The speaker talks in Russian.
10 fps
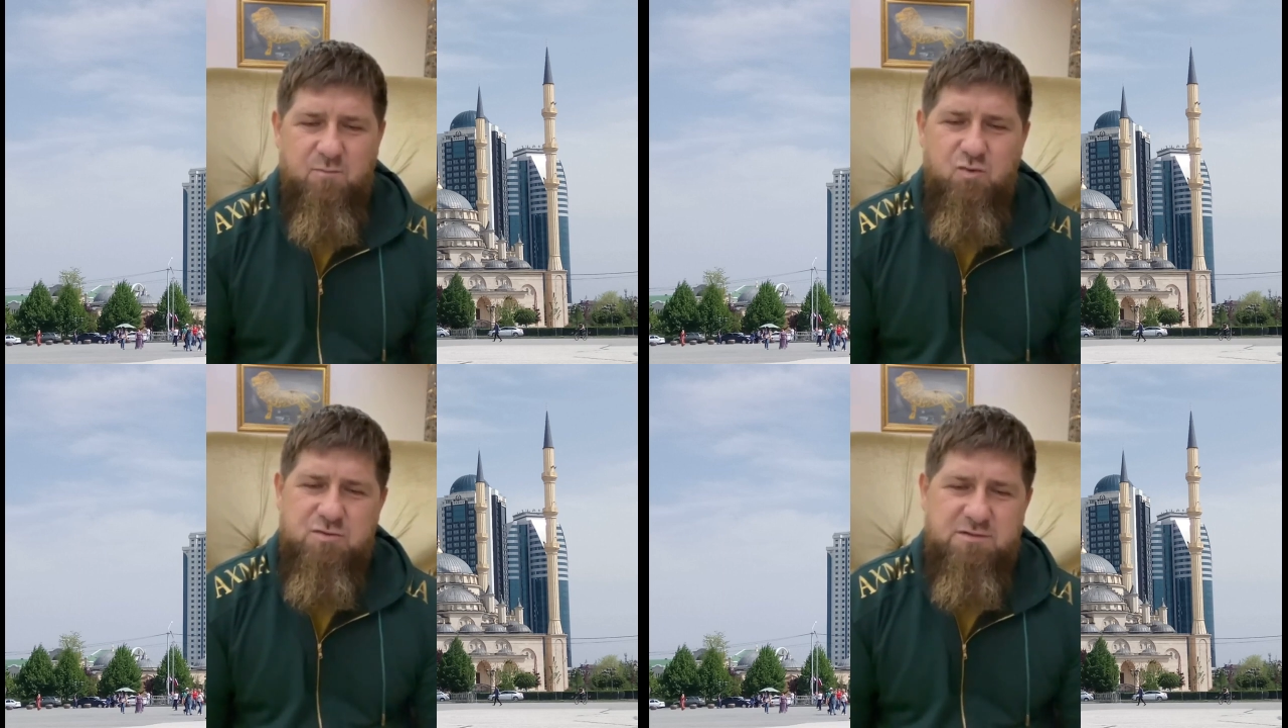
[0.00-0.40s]

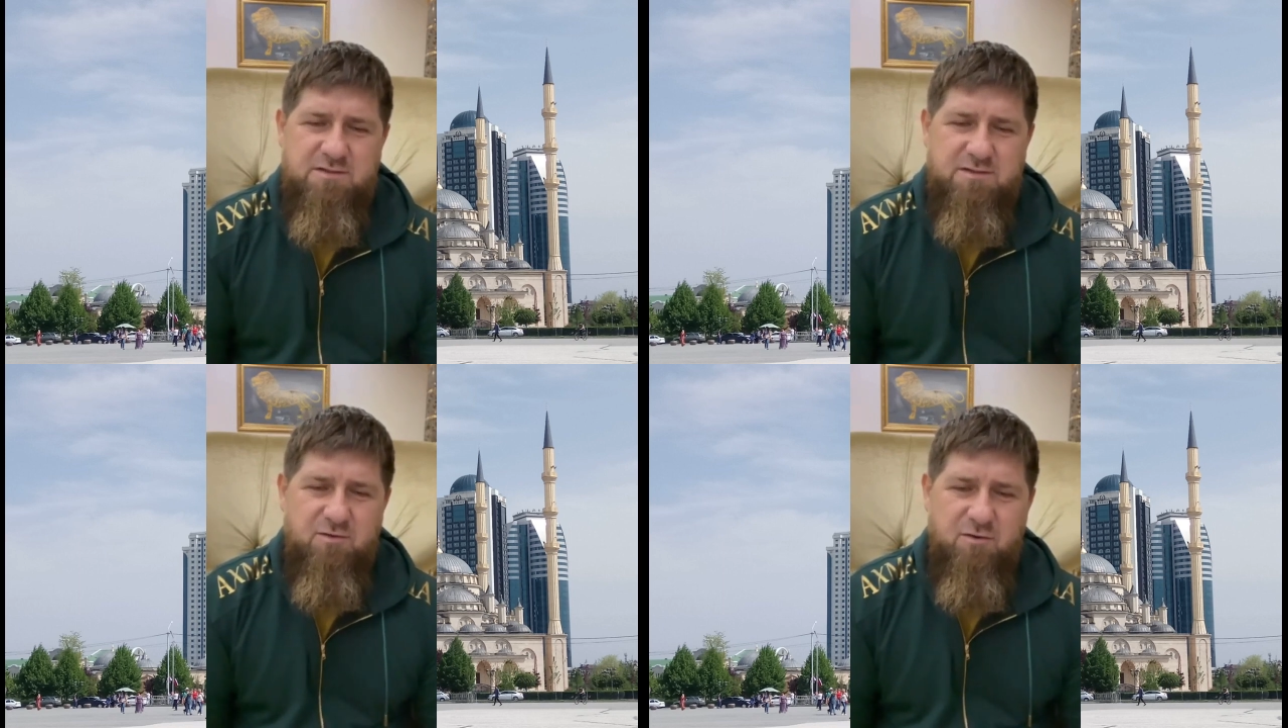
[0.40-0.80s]

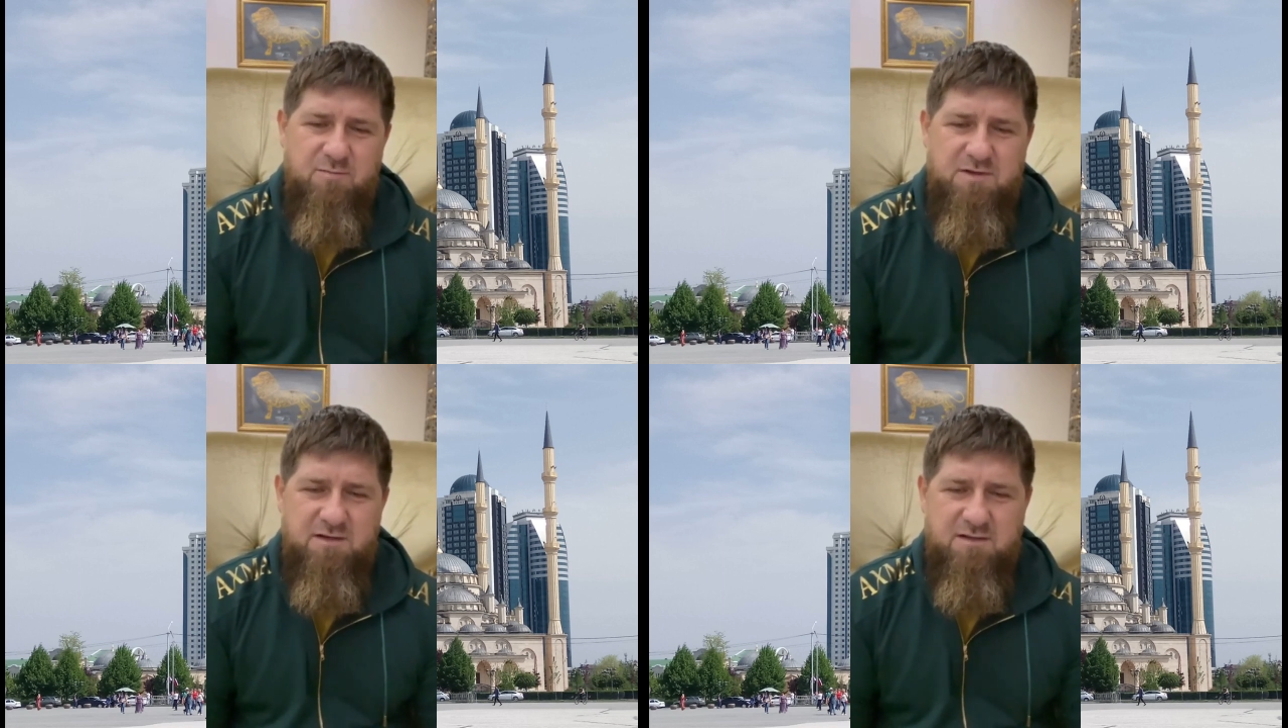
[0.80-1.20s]
мучили
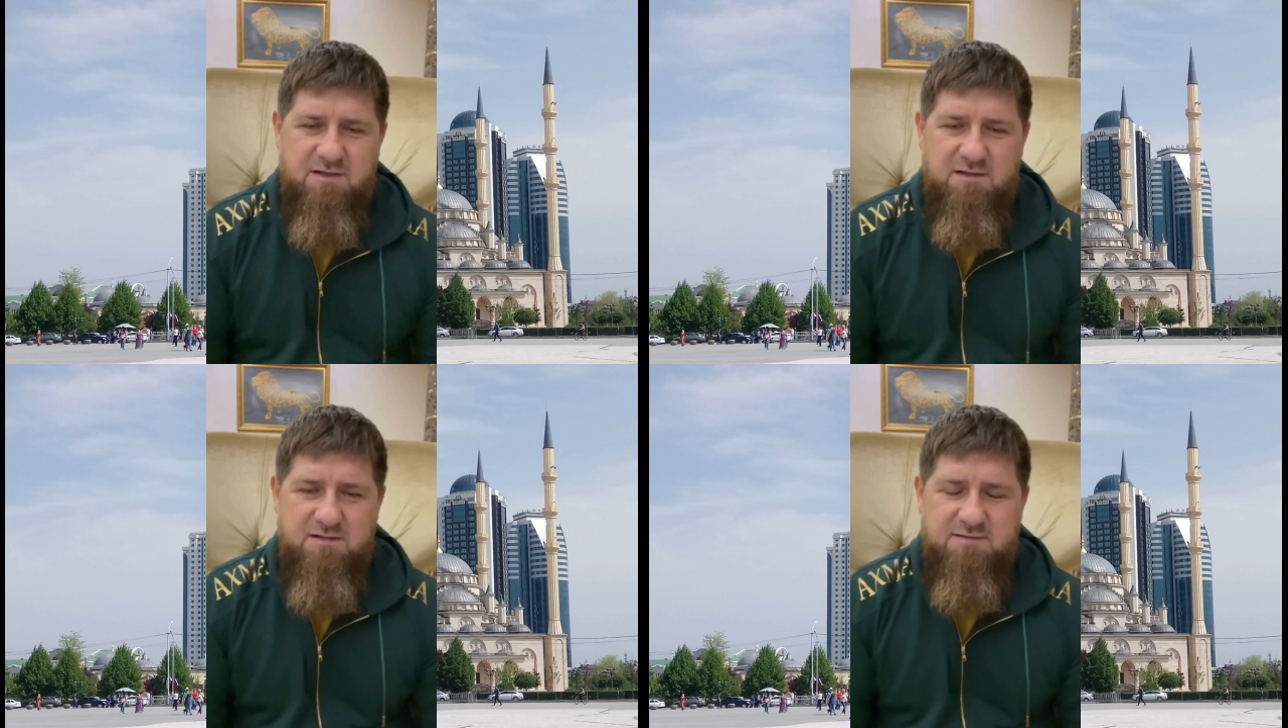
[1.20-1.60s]
до
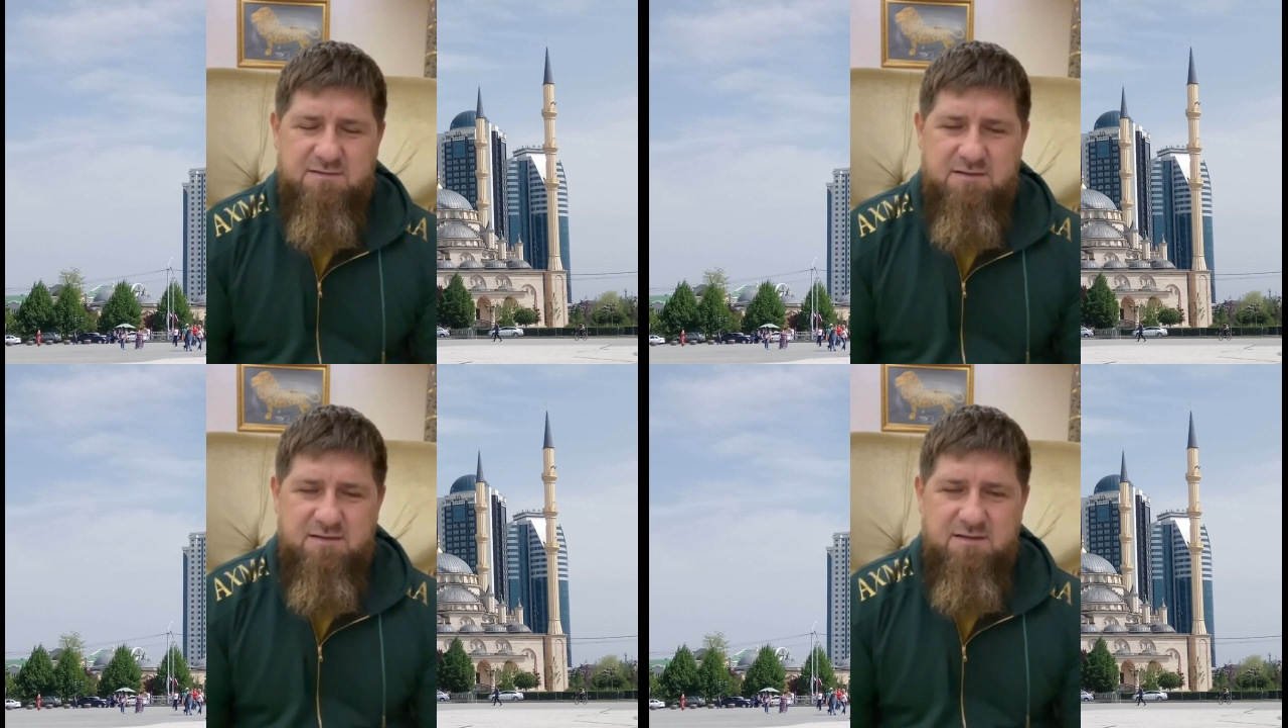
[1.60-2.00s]
мирных
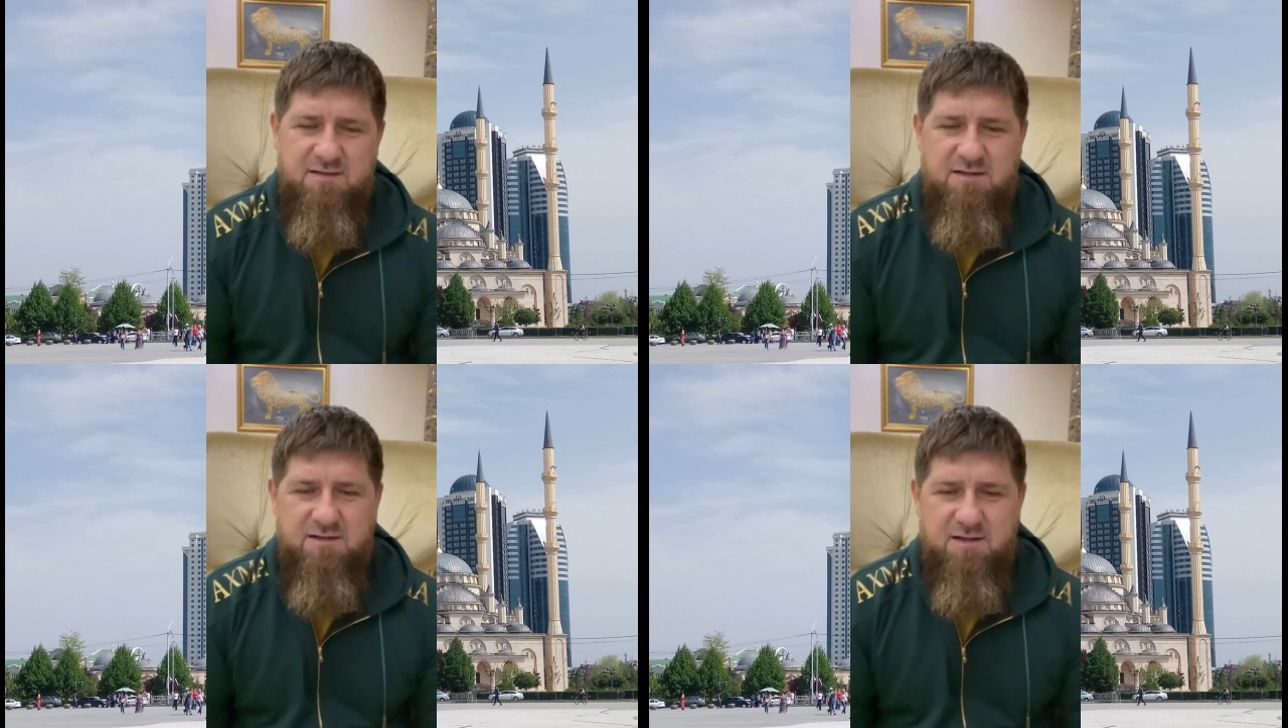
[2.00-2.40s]

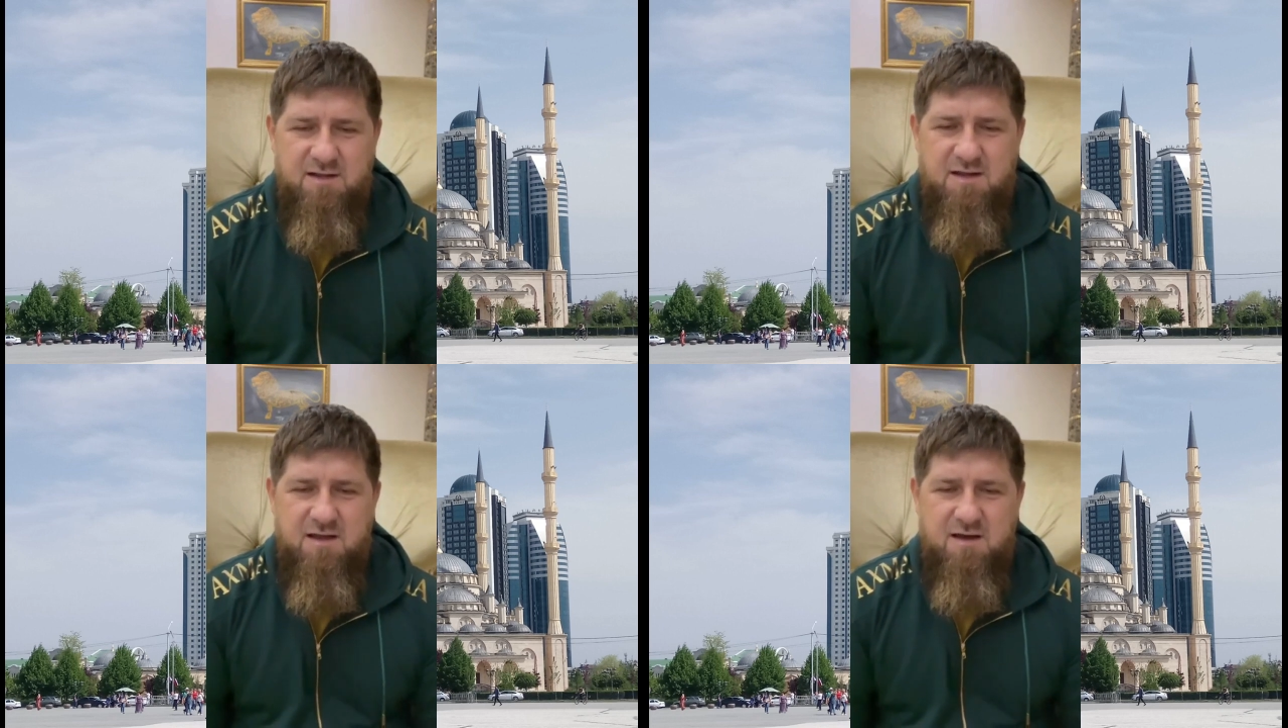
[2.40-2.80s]
населений,
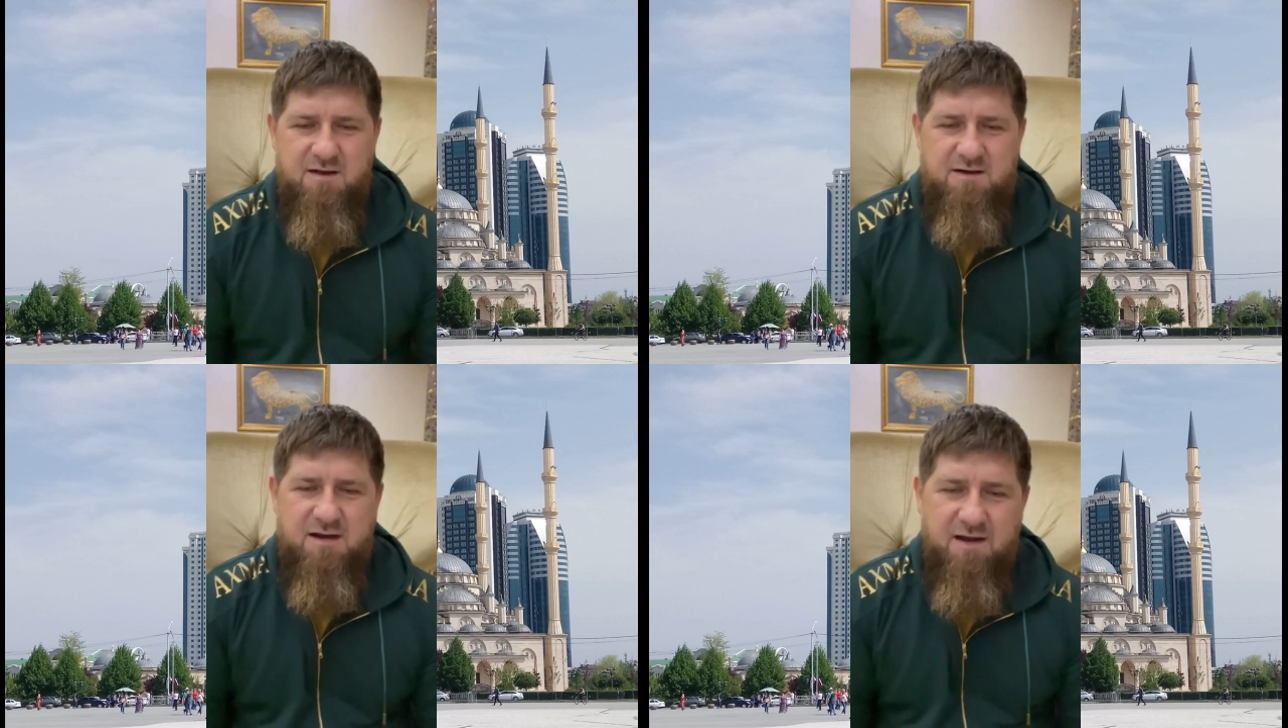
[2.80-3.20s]

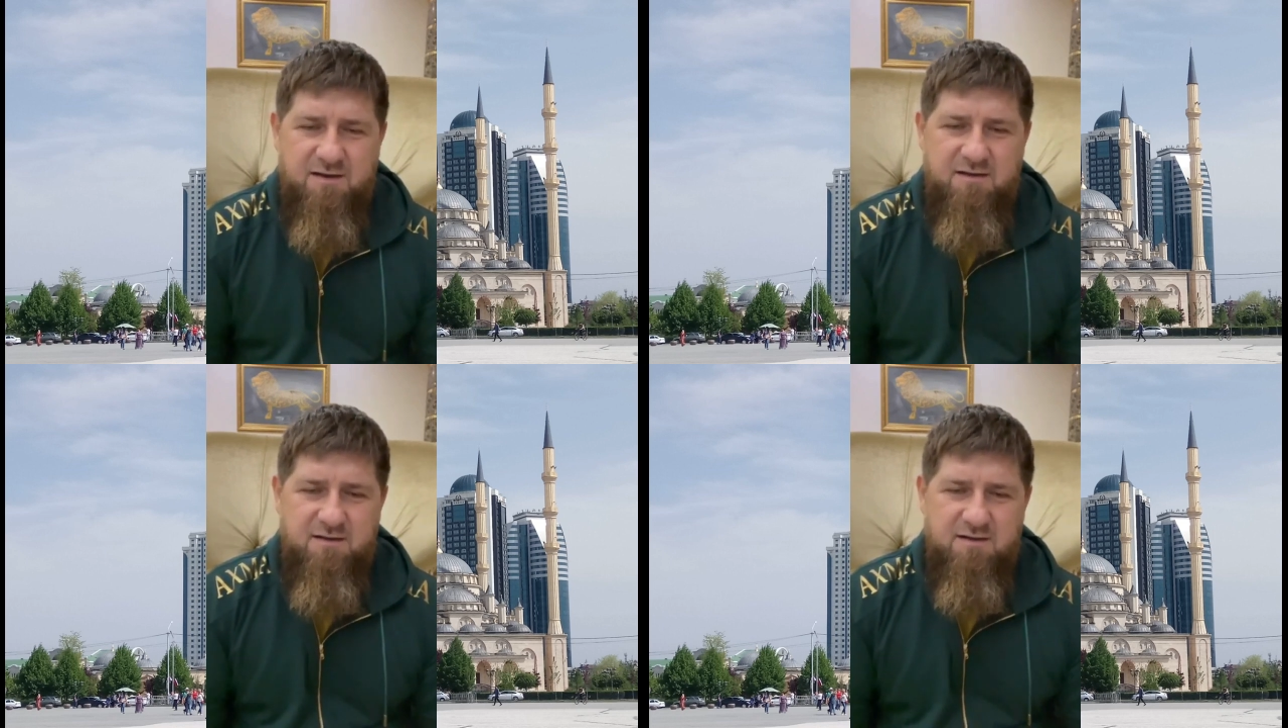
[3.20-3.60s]

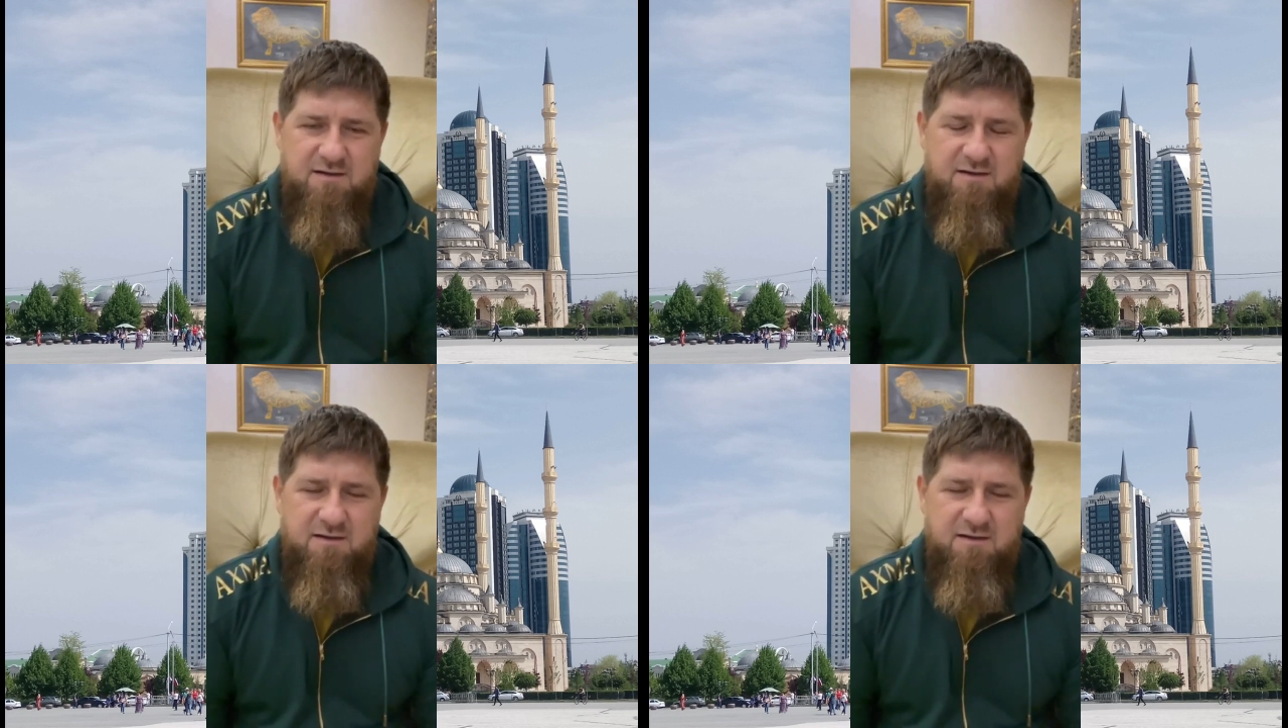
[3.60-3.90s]
раненых.